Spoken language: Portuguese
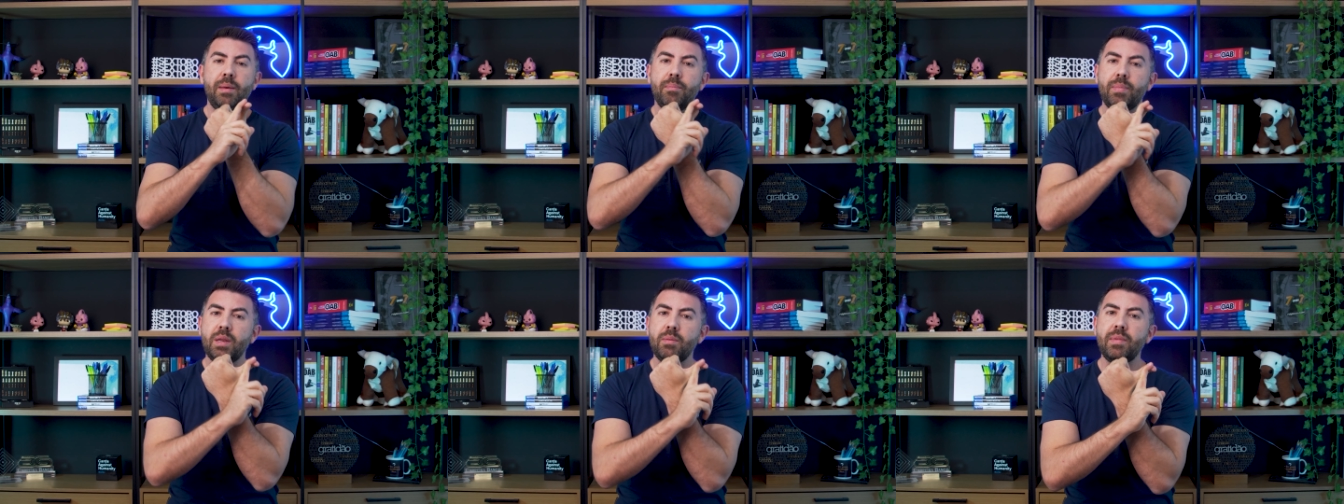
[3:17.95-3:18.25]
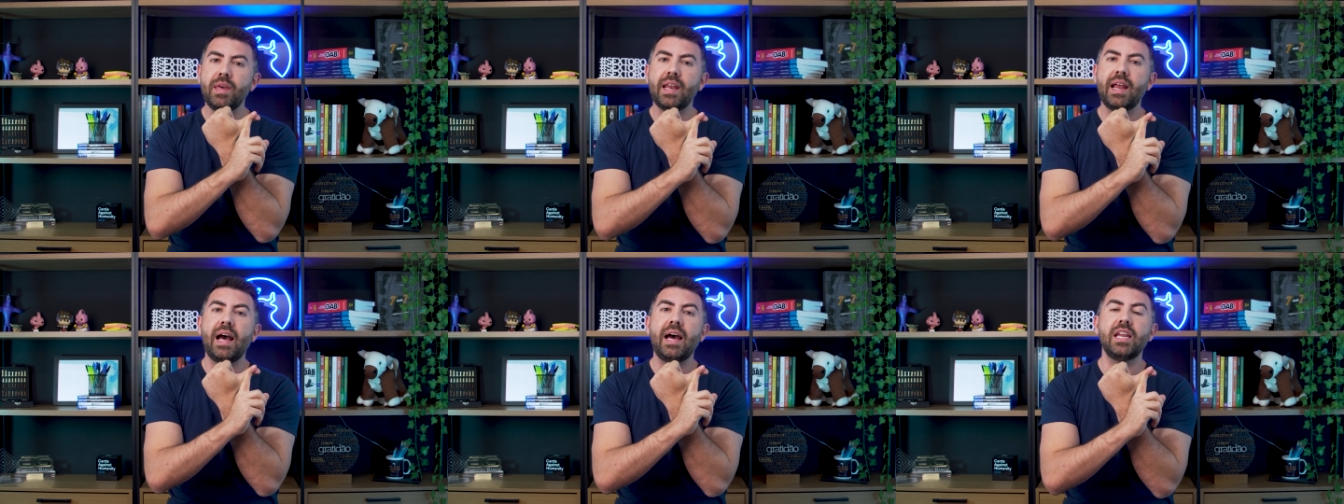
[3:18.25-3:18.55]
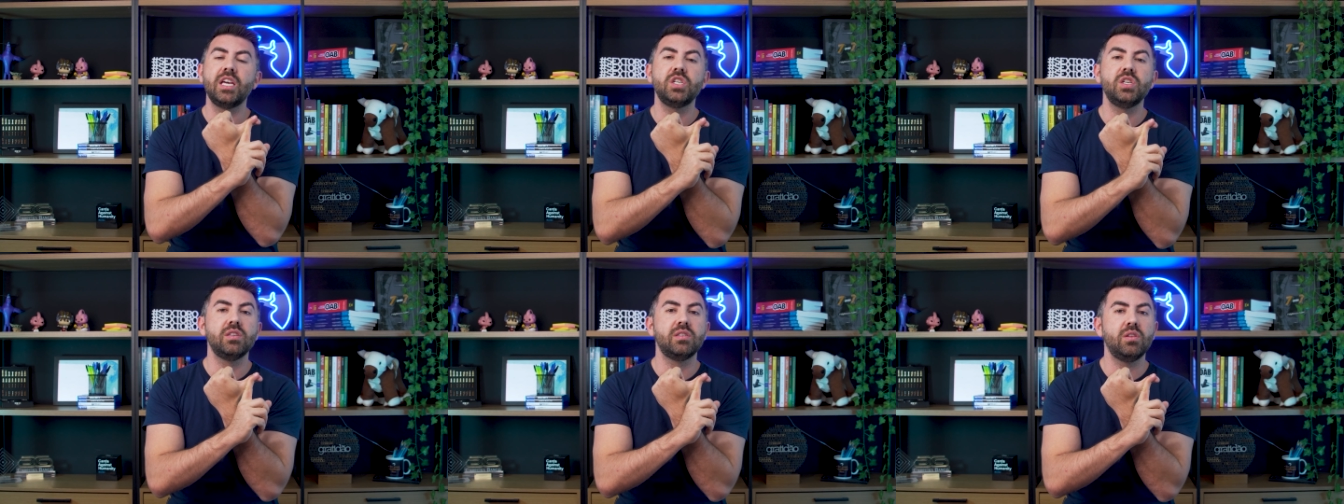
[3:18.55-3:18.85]
Primeira
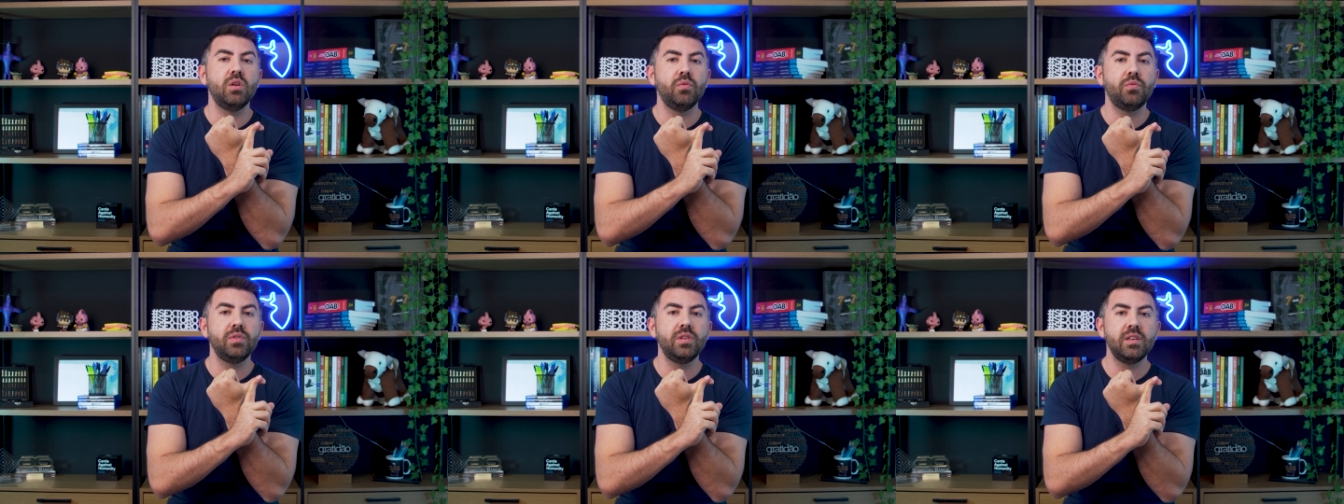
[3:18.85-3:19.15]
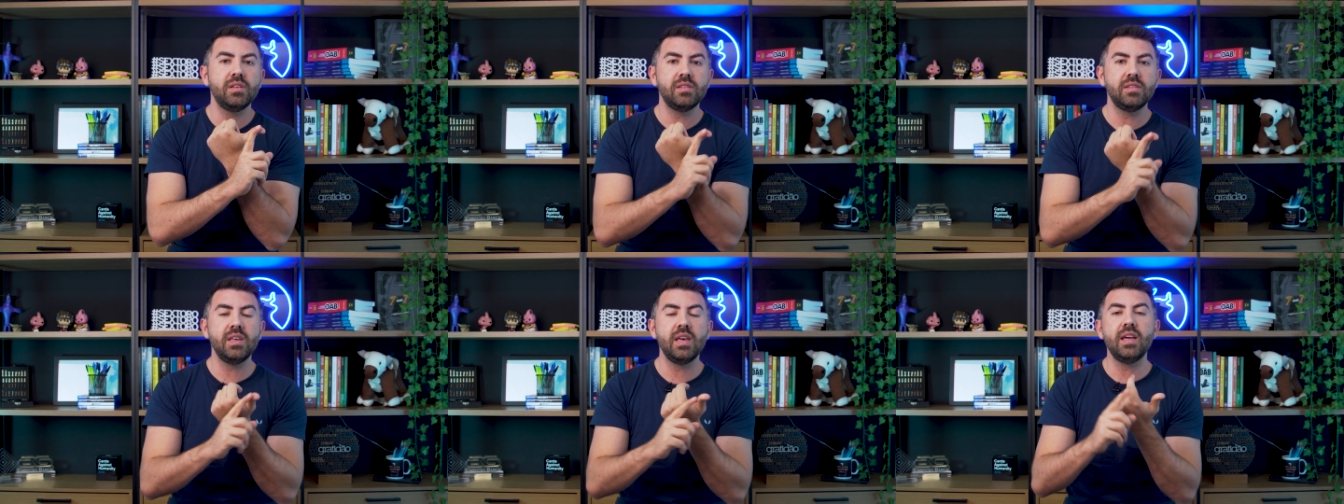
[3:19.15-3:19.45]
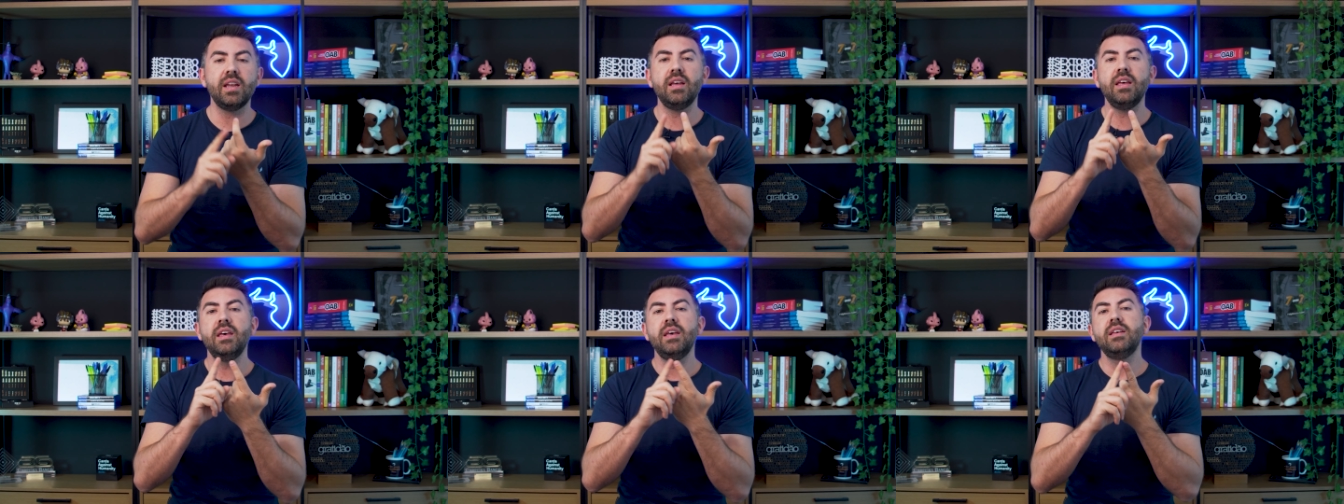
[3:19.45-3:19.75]
área é gestão
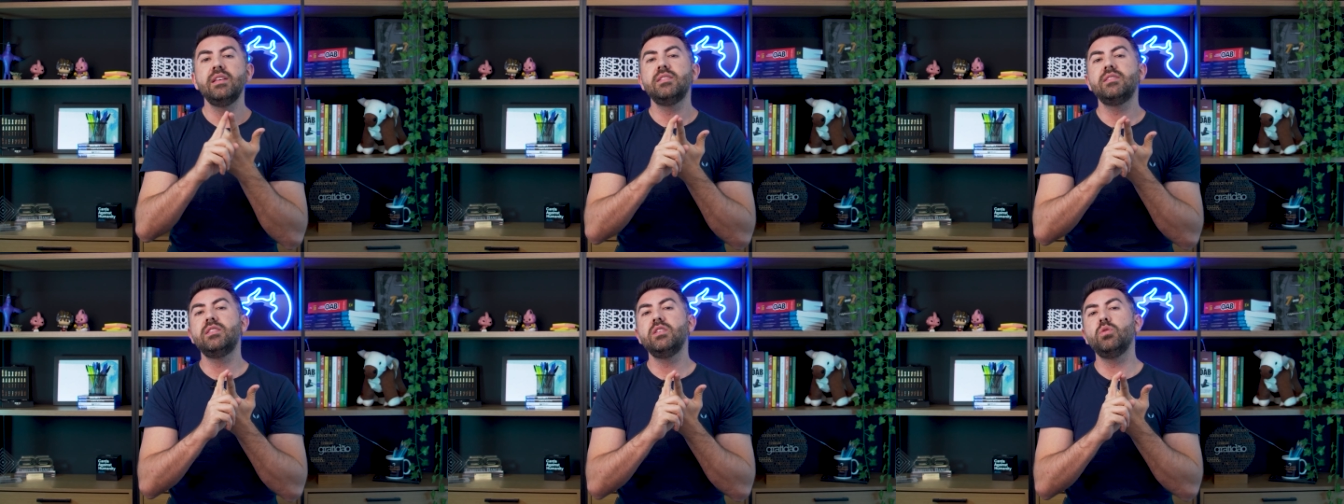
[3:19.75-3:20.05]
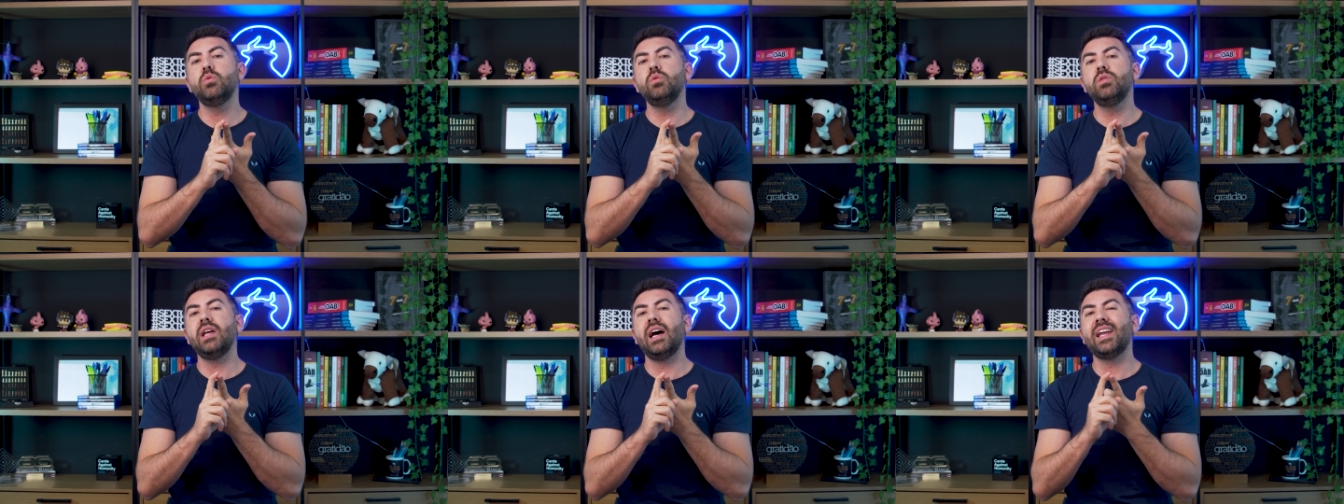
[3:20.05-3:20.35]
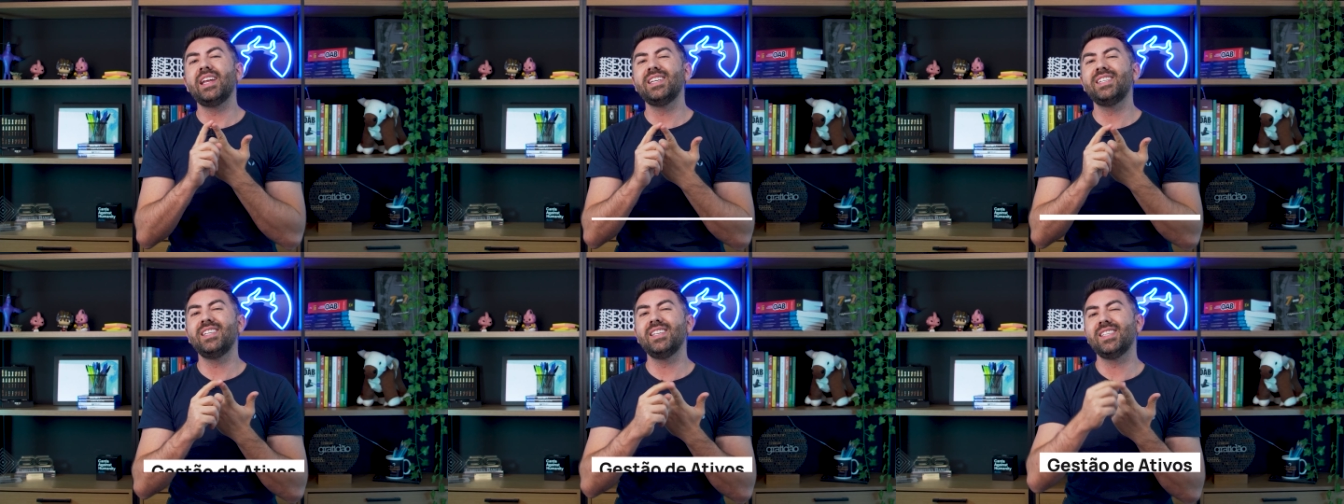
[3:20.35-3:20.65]
financeira, segunda
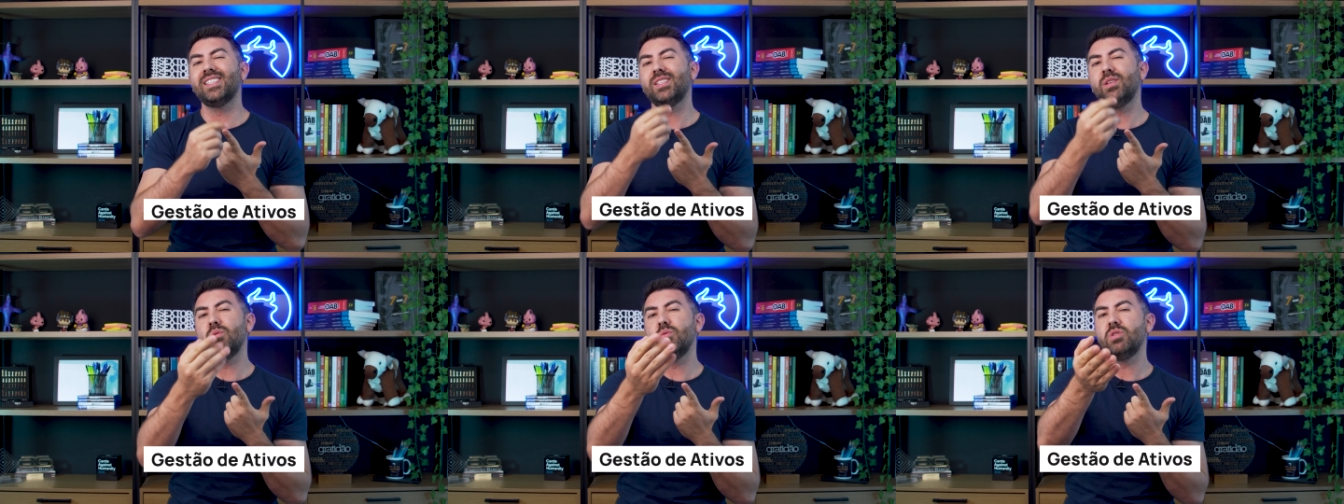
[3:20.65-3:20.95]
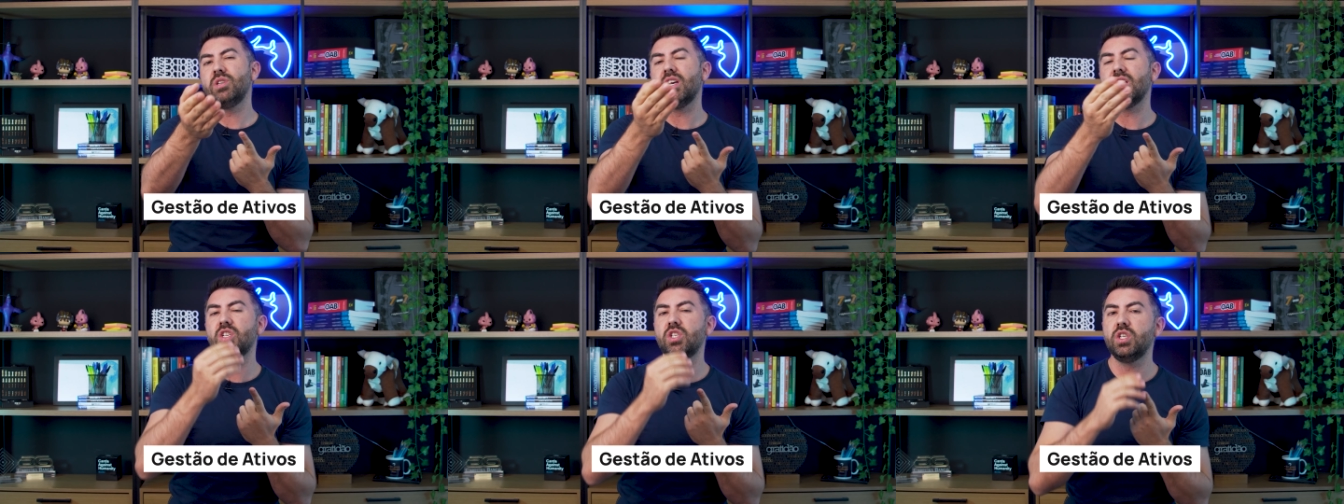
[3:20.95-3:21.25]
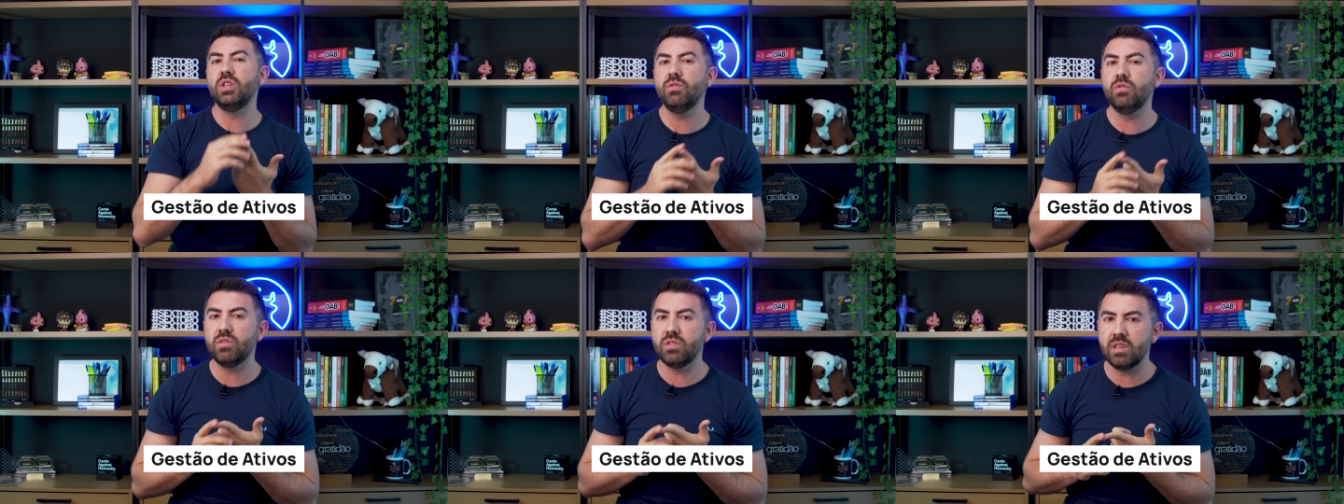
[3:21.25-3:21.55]
área é gestão de
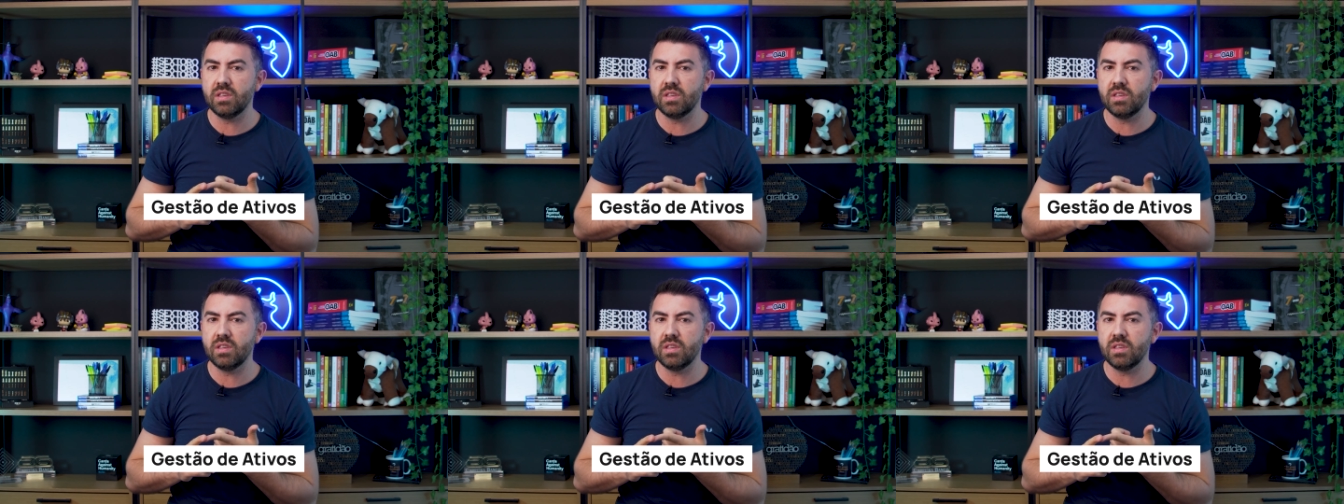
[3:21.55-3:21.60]
ativos,